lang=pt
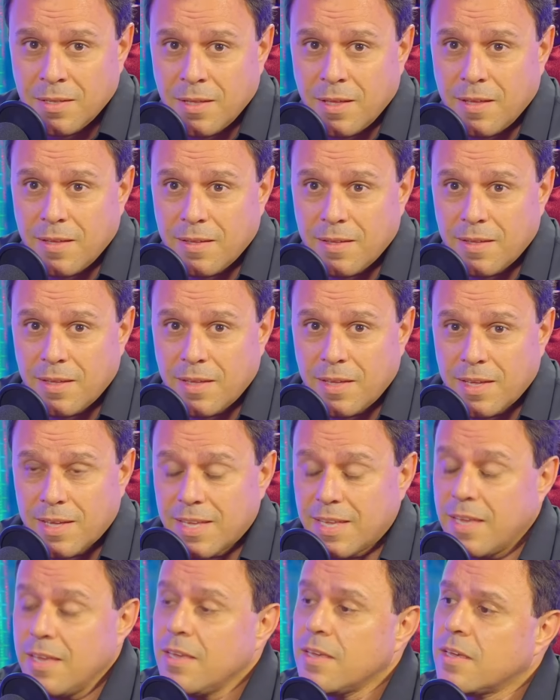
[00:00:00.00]
é,
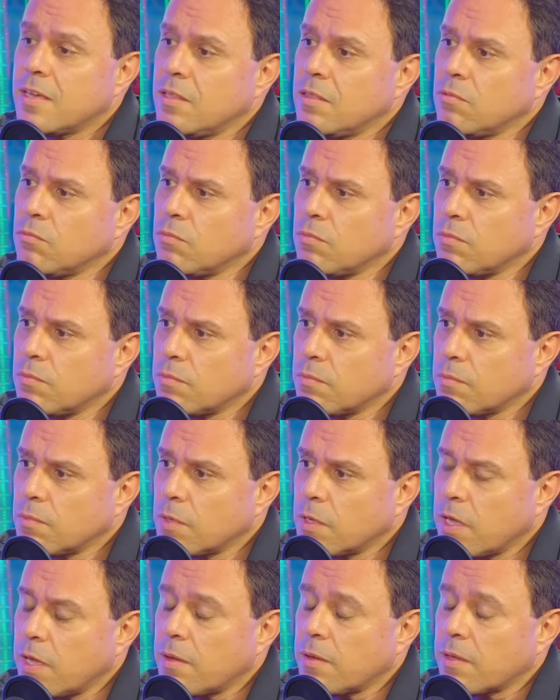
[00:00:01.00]
quem que não,
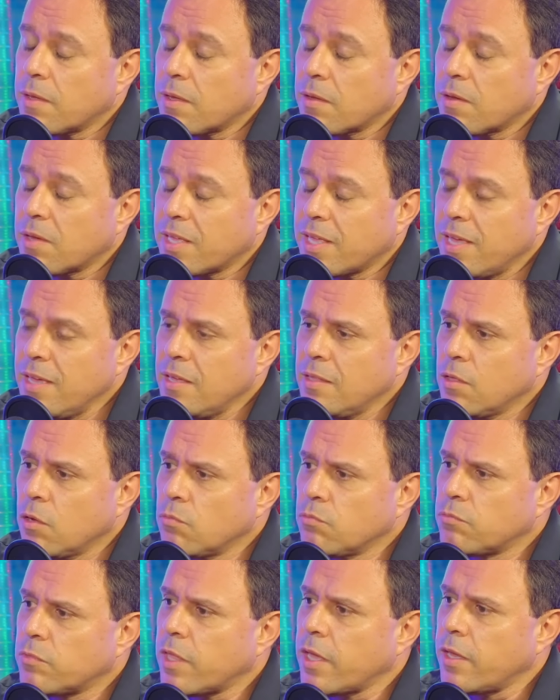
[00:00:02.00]
é, quem
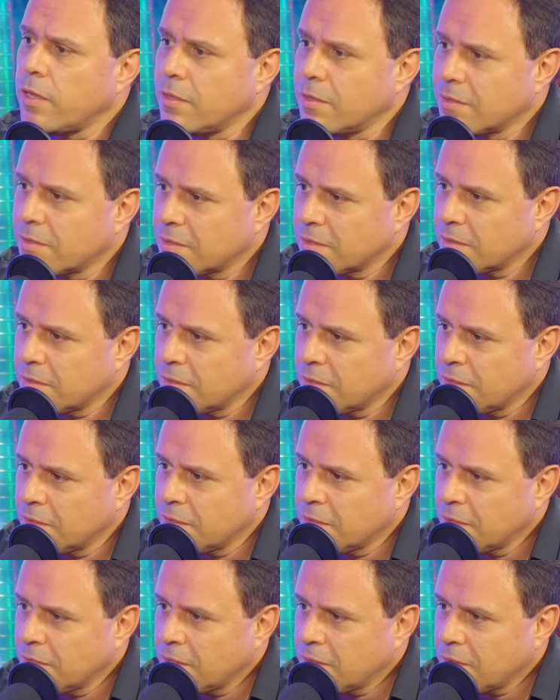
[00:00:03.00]
não tem,
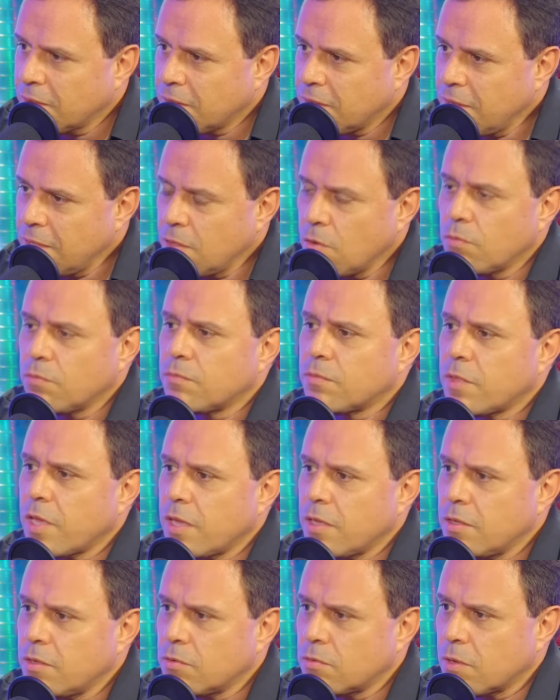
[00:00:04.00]
quem não
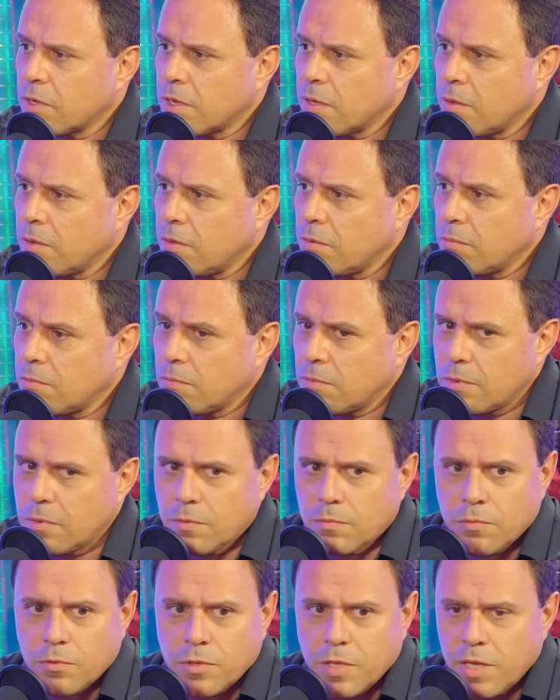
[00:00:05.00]
tem isso, eu,
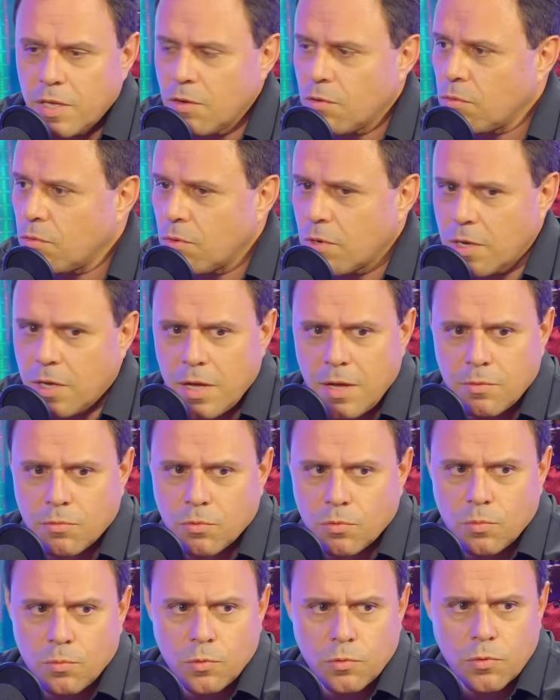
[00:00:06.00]
eu vou ter que colocar,
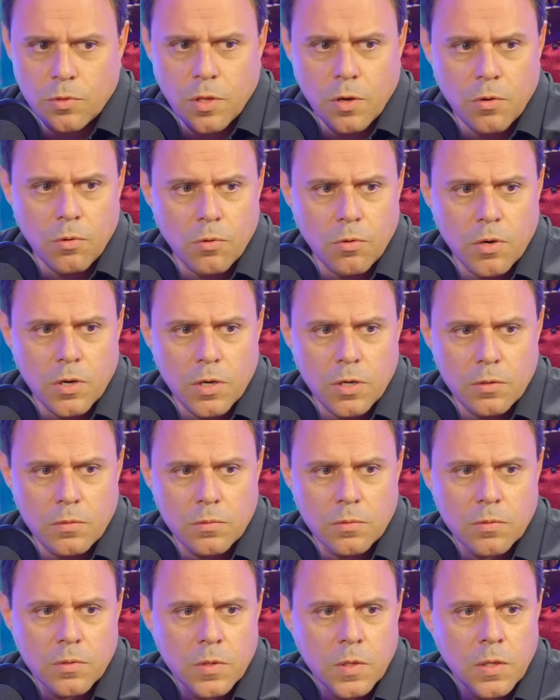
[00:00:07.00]
todo mundo está
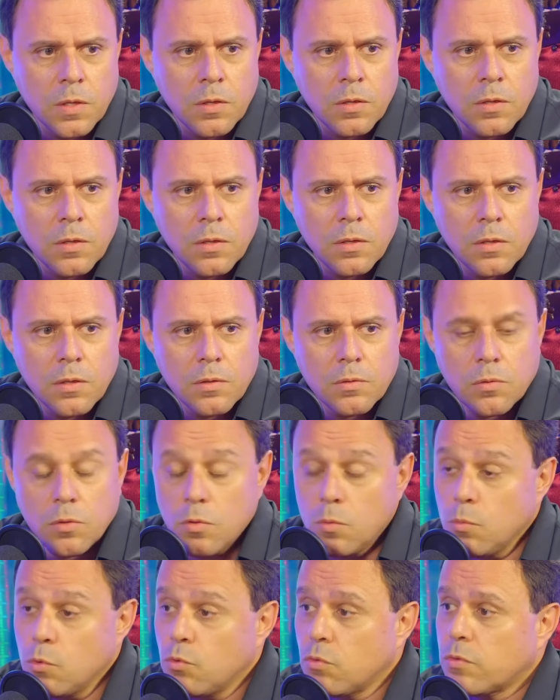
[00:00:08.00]
colocando,
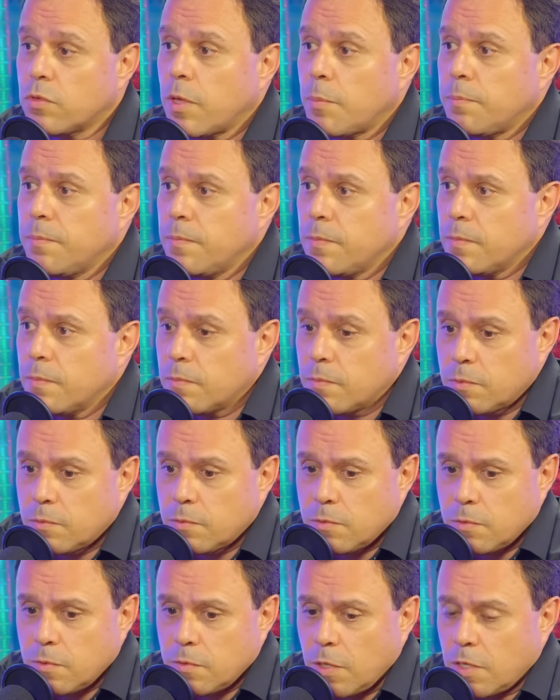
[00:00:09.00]
todo mundo está
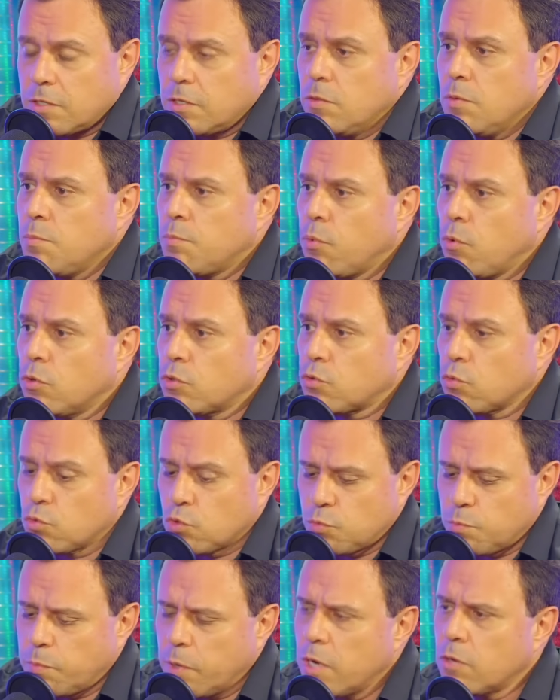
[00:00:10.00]
tá sendo imposto, é, os
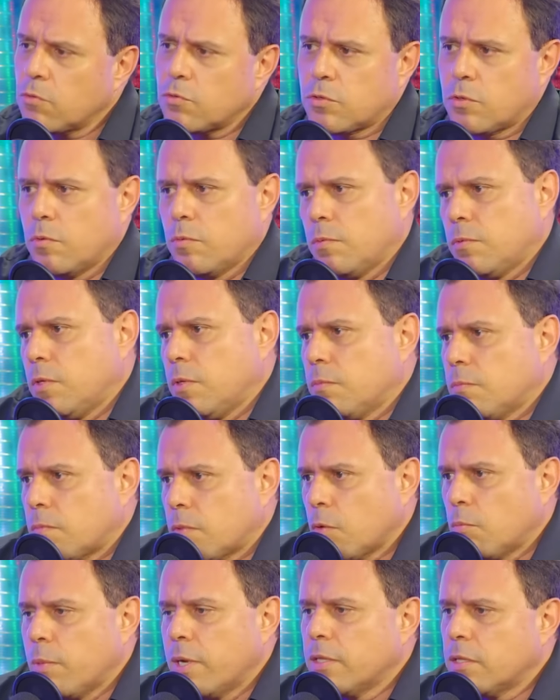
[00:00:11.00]
é, bancos estão é,
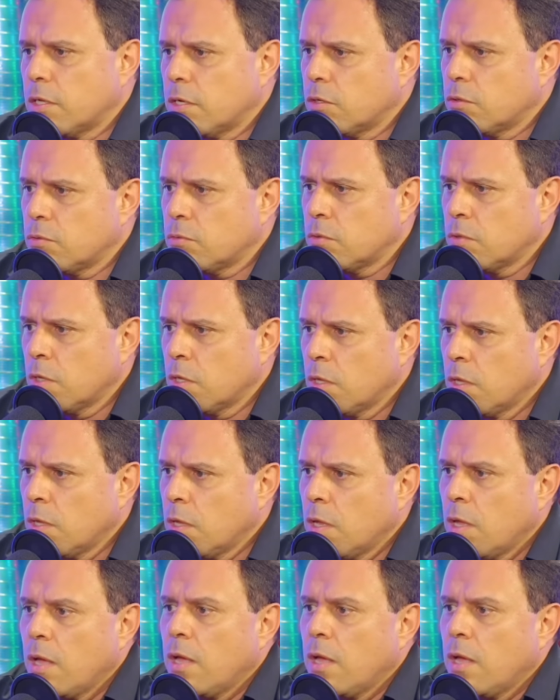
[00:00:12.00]
tão mandando. É natural, né?